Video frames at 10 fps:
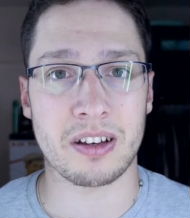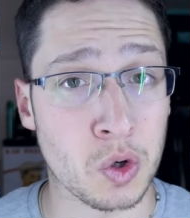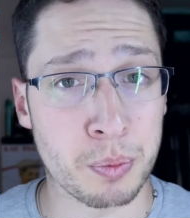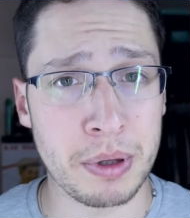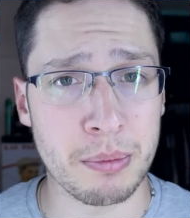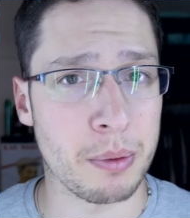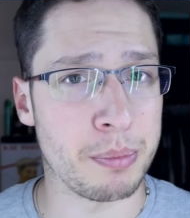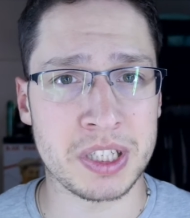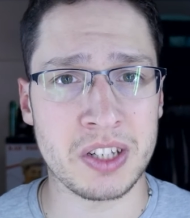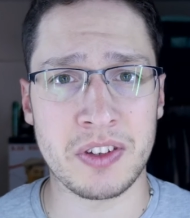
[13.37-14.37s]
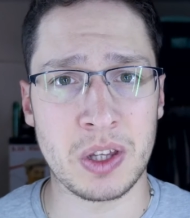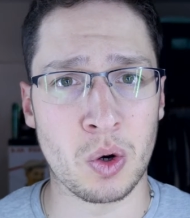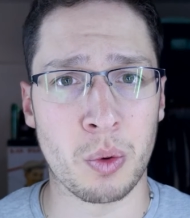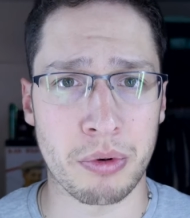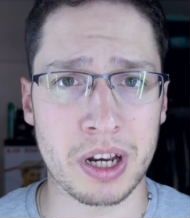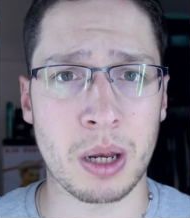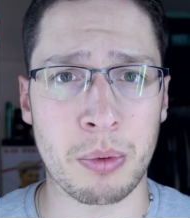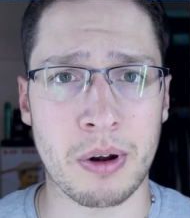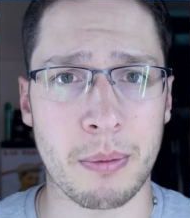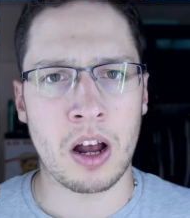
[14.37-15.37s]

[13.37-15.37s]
Donc bim, petite vidéo pour régler les problèmes.